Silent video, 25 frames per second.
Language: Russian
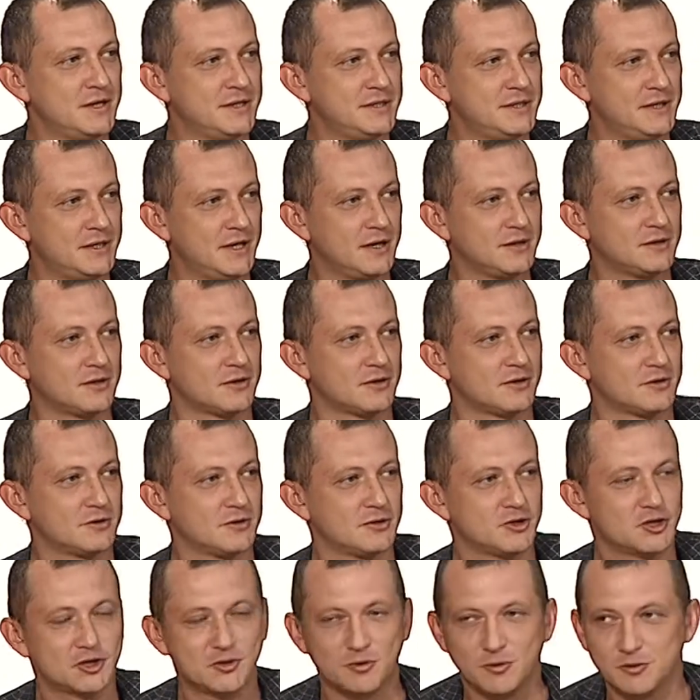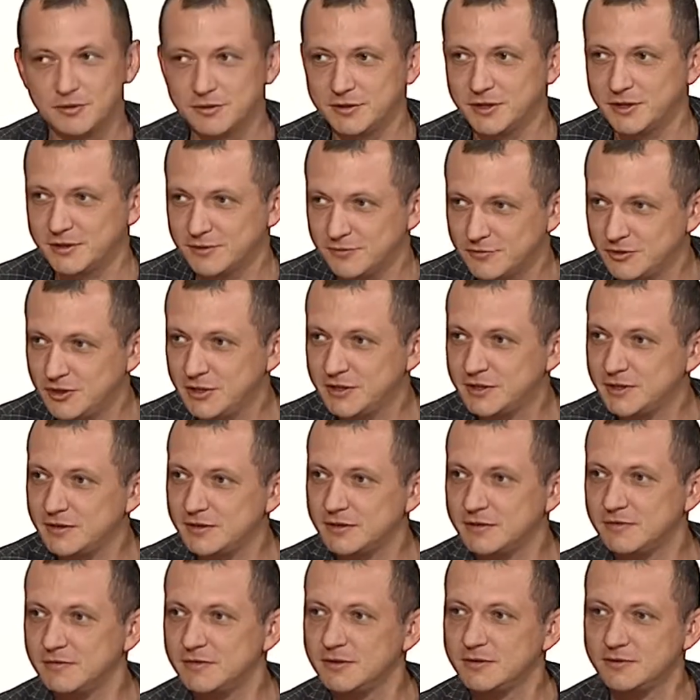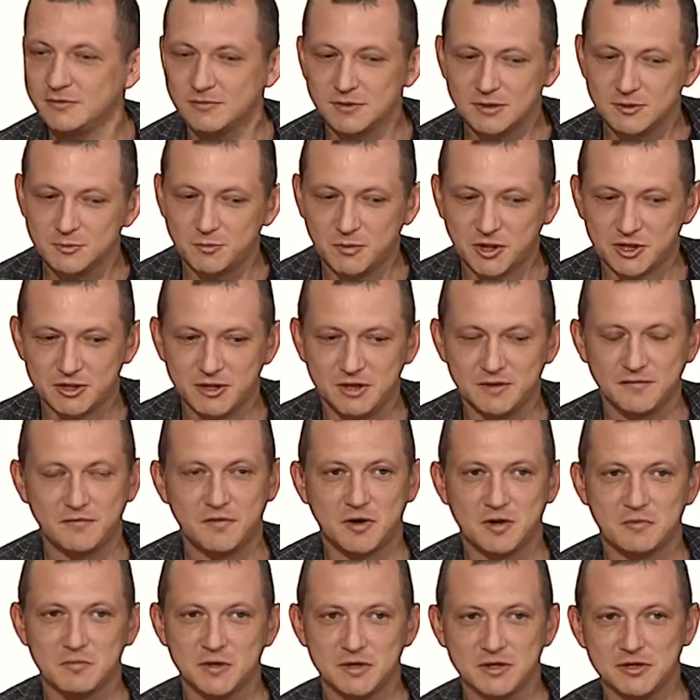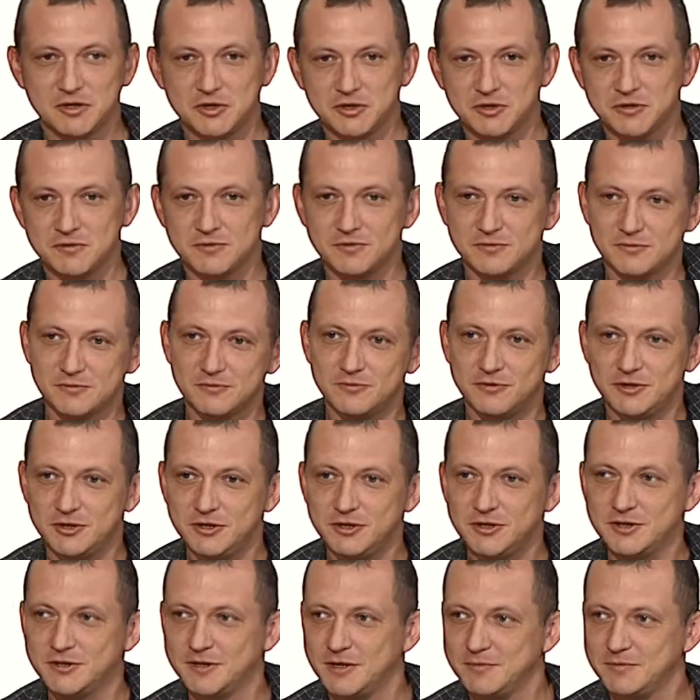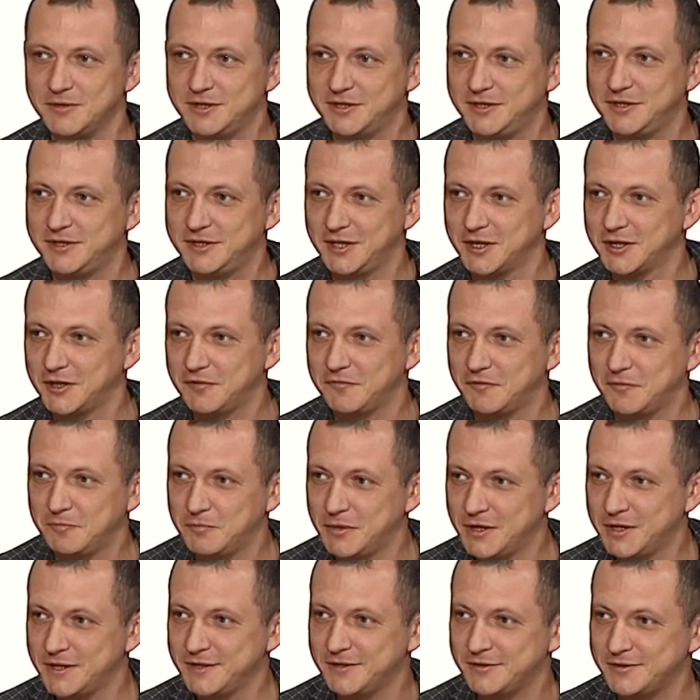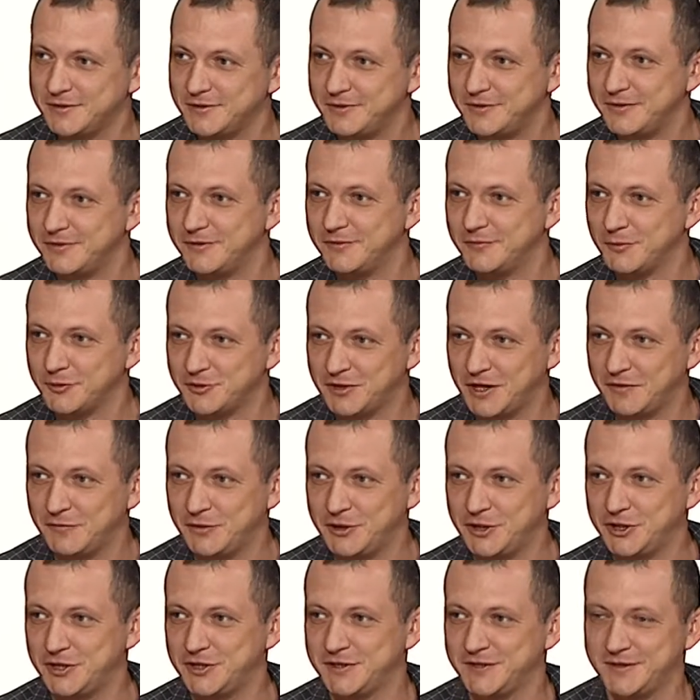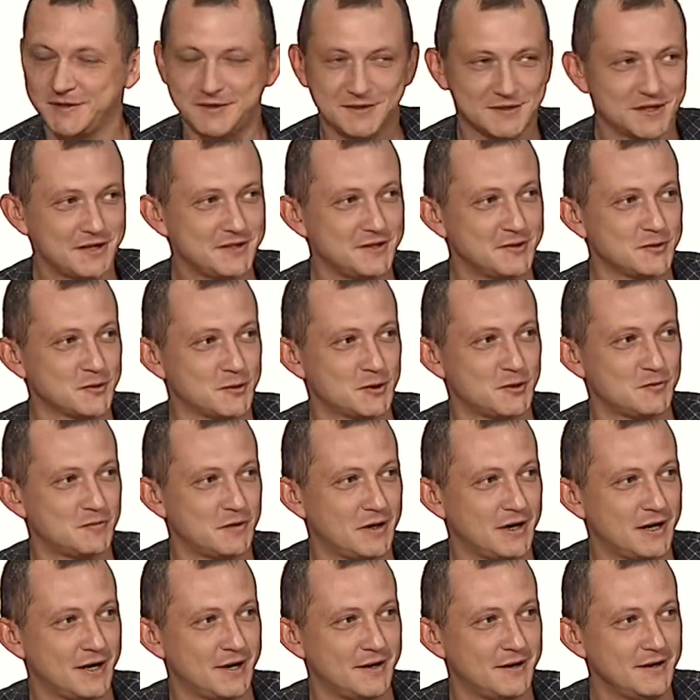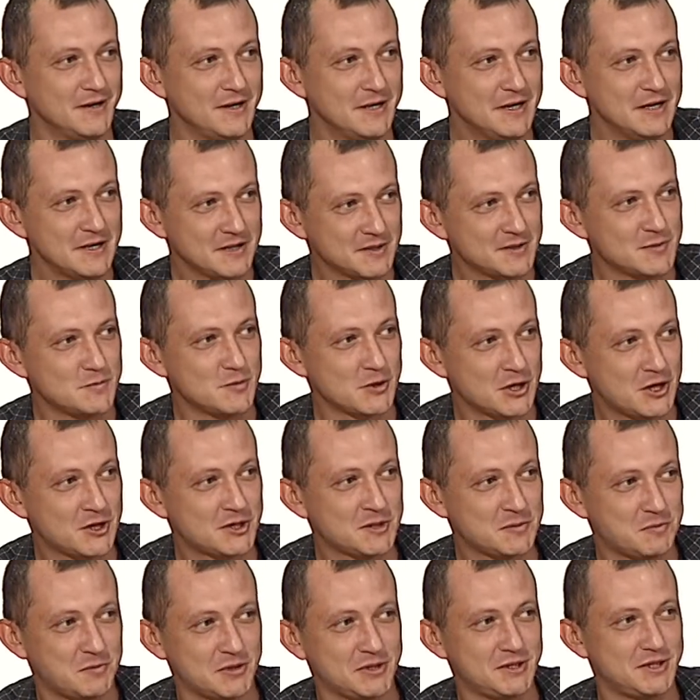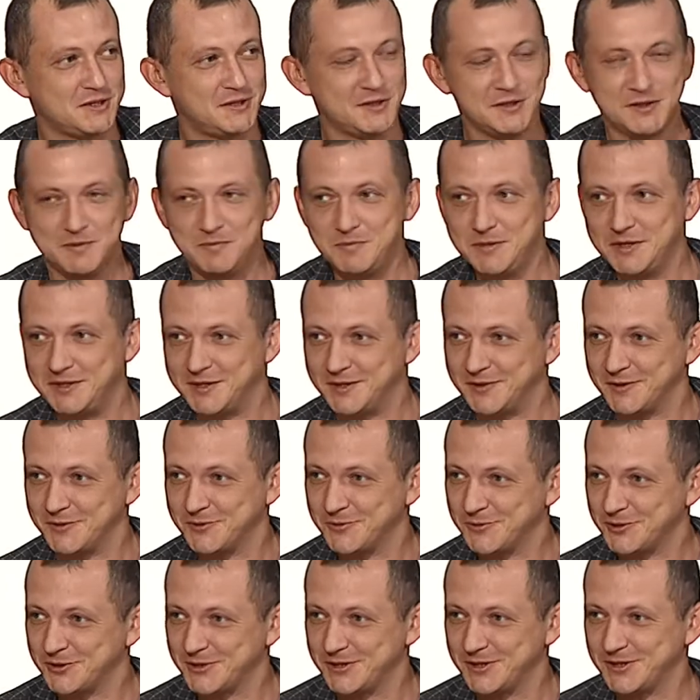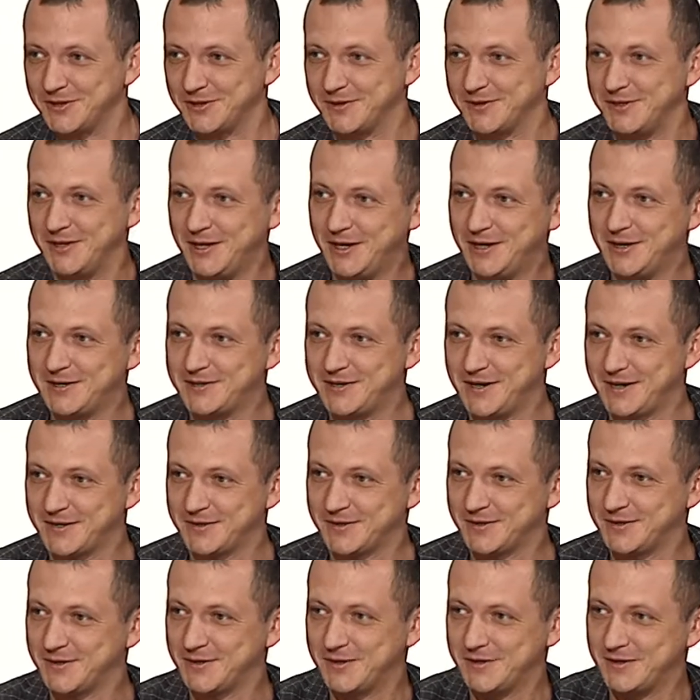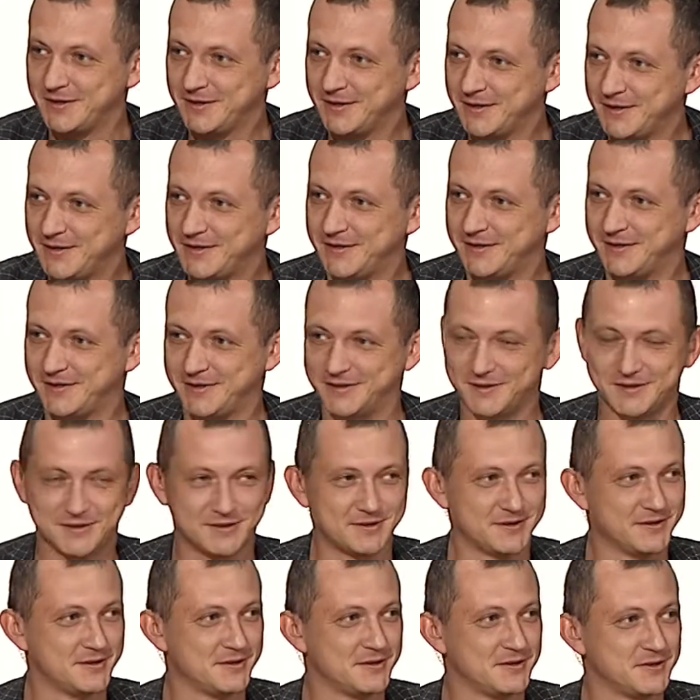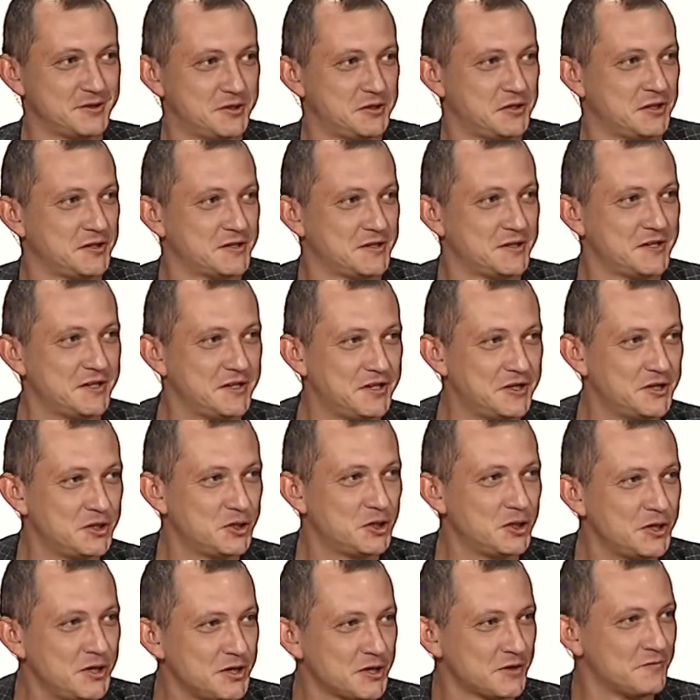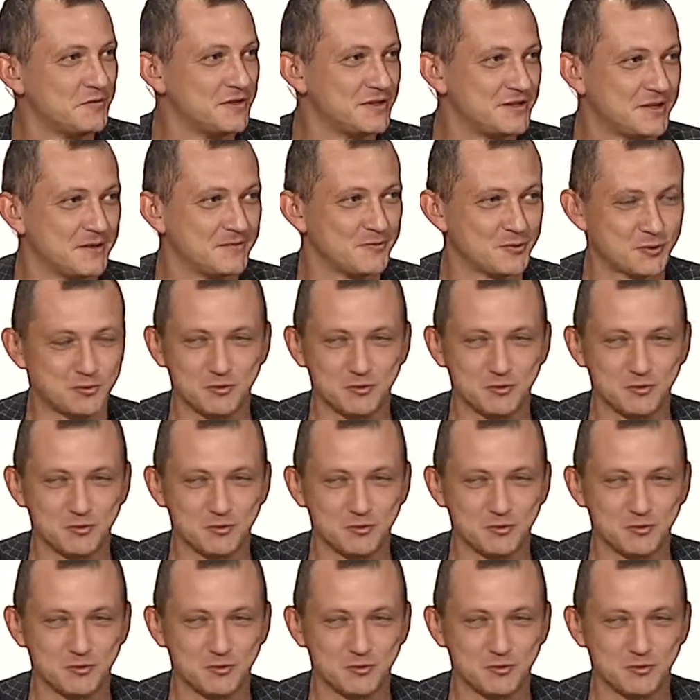директор э, школы, наверное, учитель и говорит, у нас прошла информация, что вот ученик там из 10 Б и его товарищ из 11 А собирается посетить митинг. Нужно это как-то угу. э, зарегистрировать там, грубо